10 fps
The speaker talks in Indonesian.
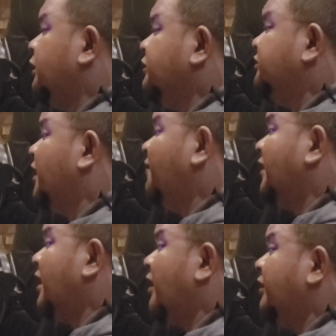
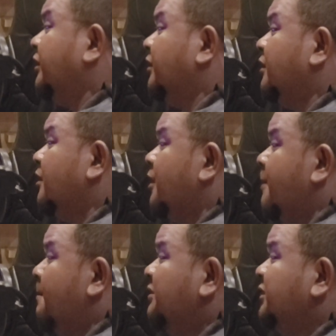Ja'far Hadi
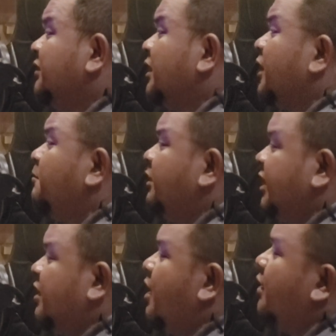menceritakan
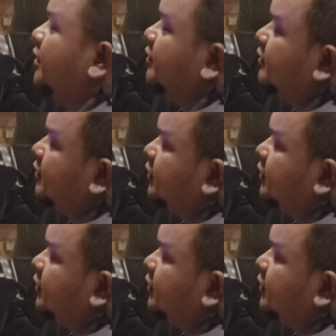banyak hal